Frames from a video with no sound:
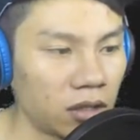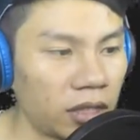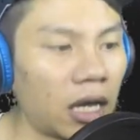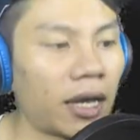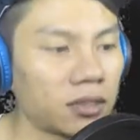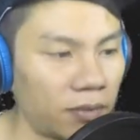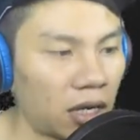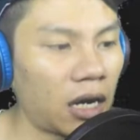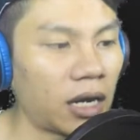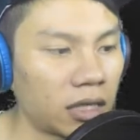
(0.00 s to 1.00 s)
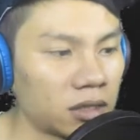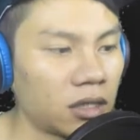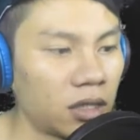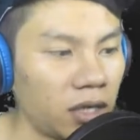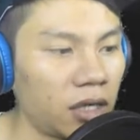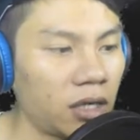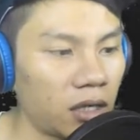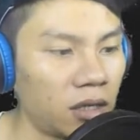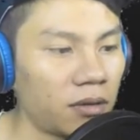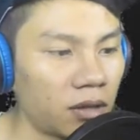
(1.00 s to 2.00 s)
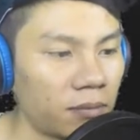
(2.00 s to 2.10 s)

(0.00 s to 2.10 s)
iya guys beneran guys ini